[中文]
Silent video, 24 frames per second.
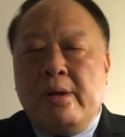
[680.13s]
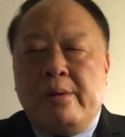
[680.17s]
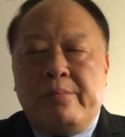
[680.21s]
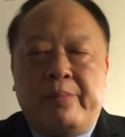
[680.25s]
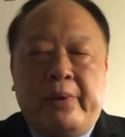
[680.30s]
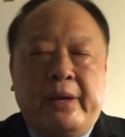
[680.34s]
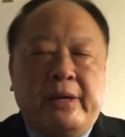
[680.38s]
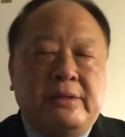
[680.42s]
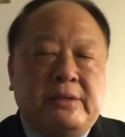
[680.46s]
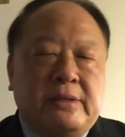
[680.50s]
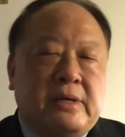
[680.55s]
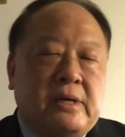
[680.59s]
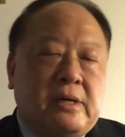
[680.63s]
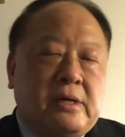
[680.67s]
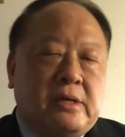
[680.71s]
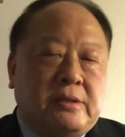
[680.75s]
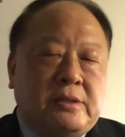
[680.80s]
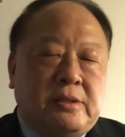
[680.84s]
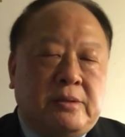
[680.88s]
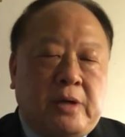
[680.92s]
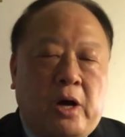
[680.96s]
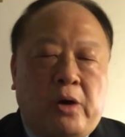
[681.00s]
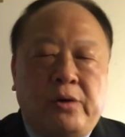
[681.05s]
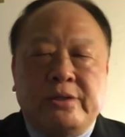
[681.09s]
被这个
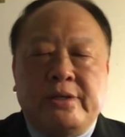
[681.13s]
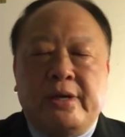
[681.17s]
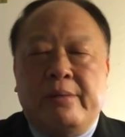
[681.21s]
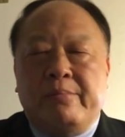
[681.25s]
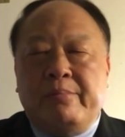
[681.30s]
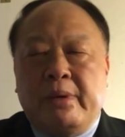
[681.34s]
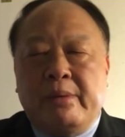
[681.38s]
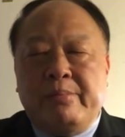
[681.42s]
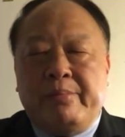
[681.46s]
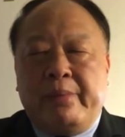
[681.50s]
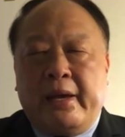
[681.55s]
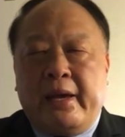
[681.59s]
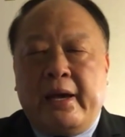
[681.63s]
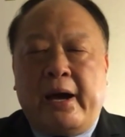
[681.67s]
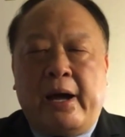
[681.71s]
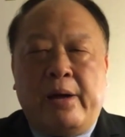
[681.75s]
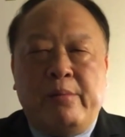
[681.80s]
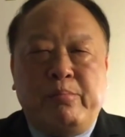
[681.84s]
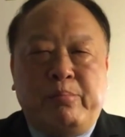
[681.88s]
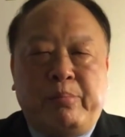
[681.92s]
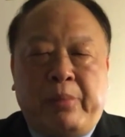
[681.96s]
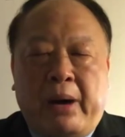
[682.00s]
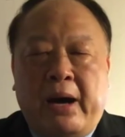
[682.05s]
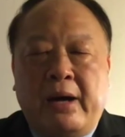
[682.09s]
朝鲜被北
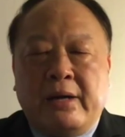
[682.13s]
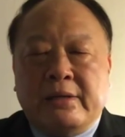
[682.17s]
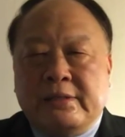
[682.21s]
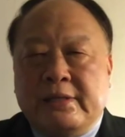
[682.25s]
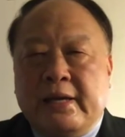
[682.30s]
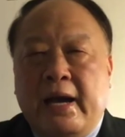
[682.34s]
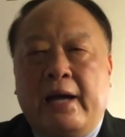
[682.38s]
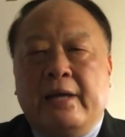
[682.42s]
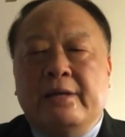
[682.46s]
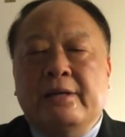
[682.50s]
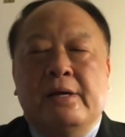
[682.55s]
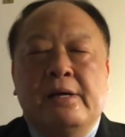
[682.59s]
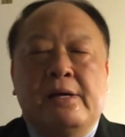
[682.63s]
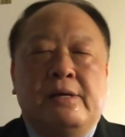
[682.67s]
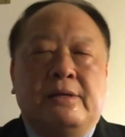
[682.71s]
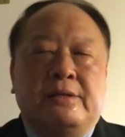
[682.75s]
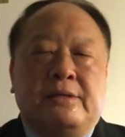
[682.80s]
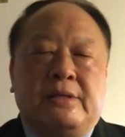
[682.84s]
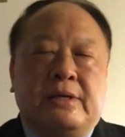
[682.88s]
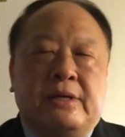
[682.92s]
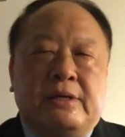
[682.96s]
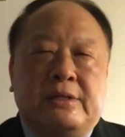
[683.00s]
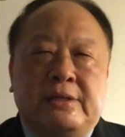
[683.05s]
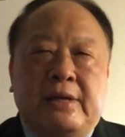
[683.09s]
韩绑架
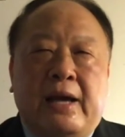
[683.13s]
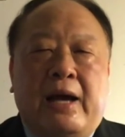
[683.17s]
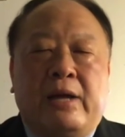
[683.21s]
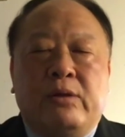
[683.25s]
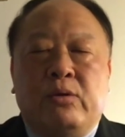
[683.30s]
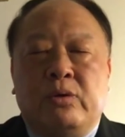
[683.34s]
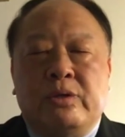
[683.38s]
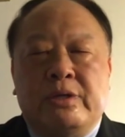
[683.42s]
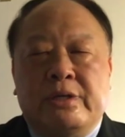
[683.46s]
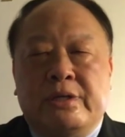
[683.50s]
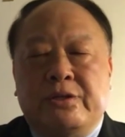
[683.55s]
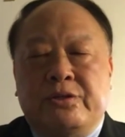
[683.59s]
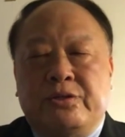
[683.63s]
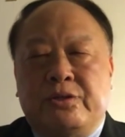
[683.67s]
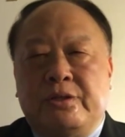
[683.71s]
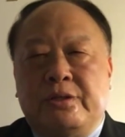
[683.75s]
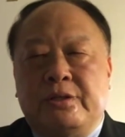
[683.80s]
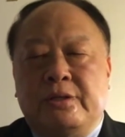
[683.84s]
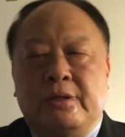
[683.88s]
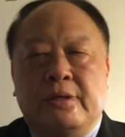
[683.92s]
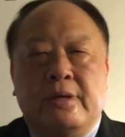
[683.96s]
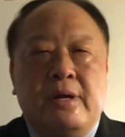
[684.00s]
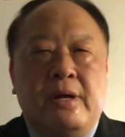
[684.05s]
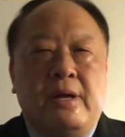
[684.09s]
这个下落这个事
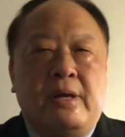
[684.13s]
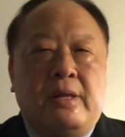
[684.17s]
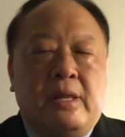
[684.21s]
情。